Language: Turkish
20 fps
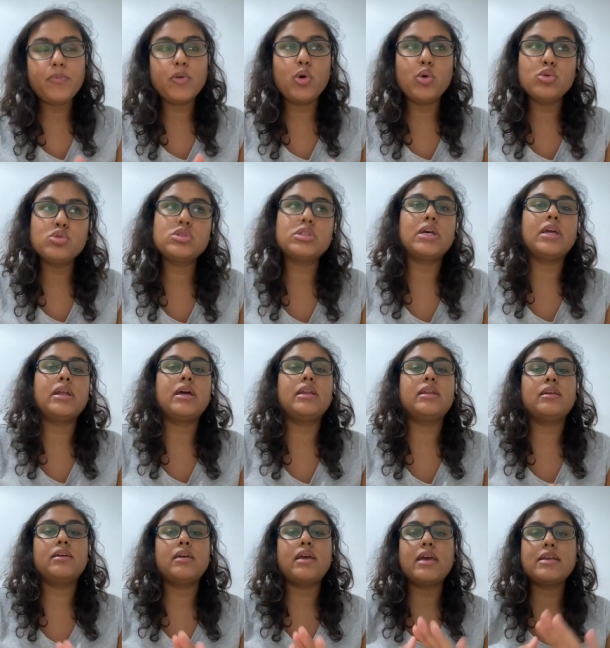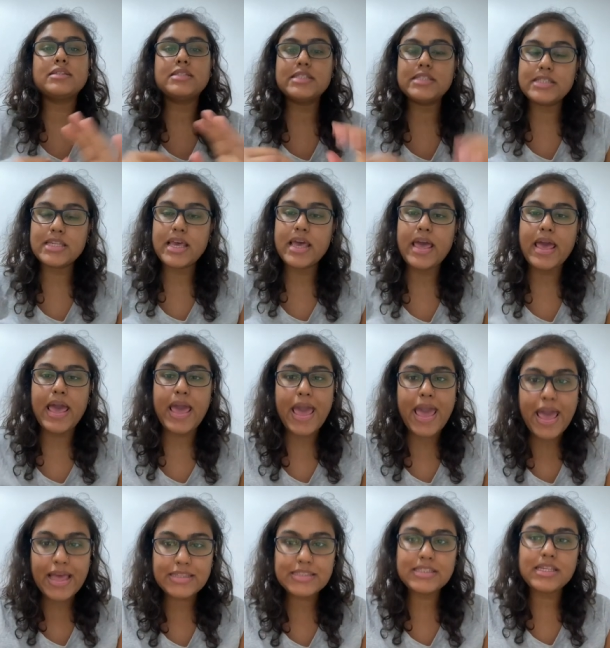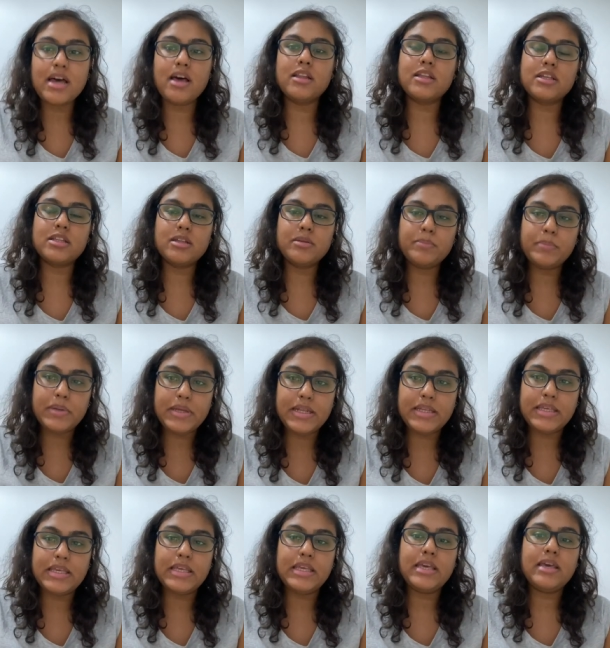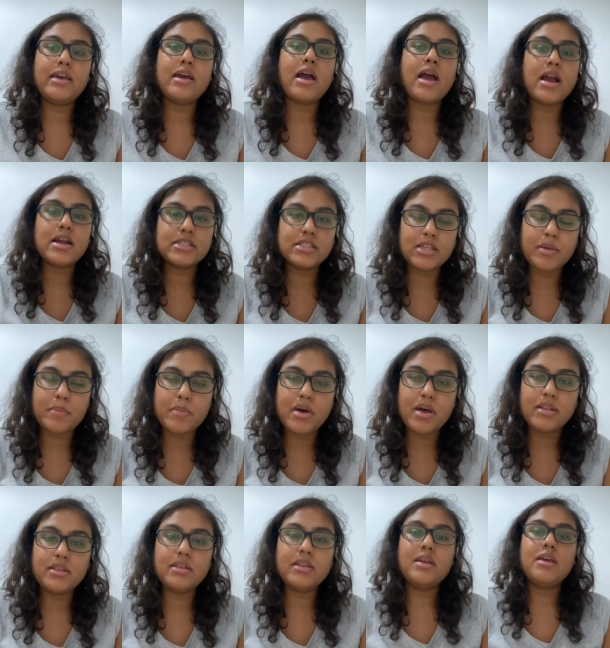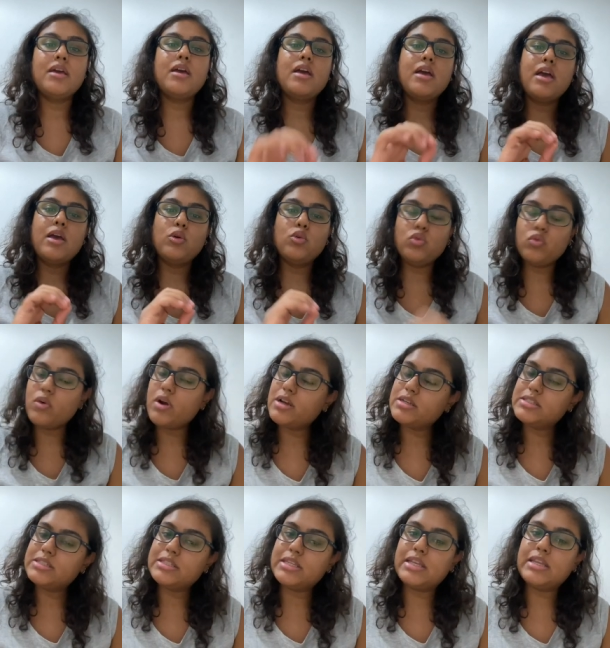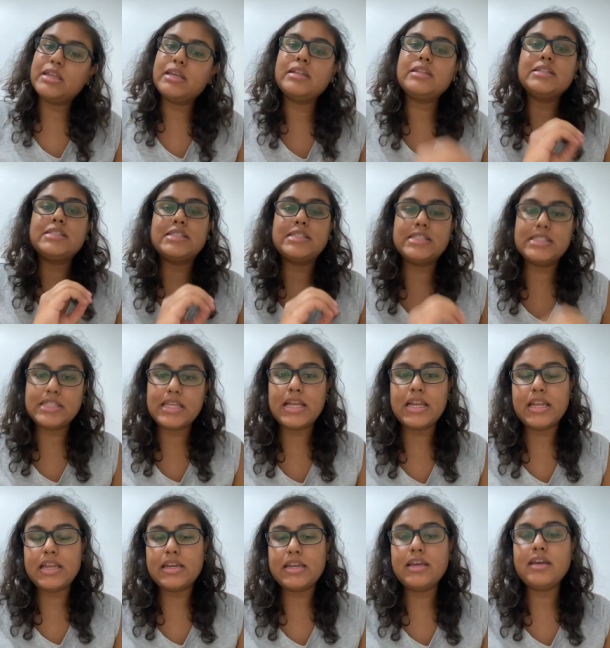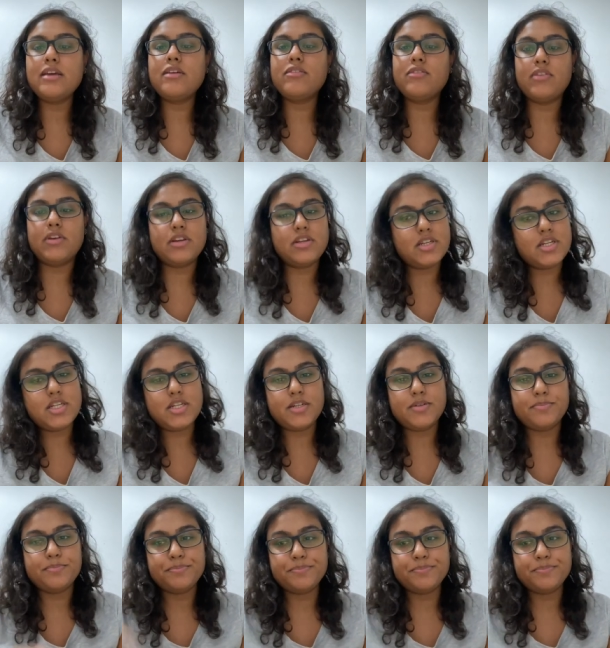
O yüzden hani size en sağlıklı bilgiyi her zaman üniversitenin siteleri verir.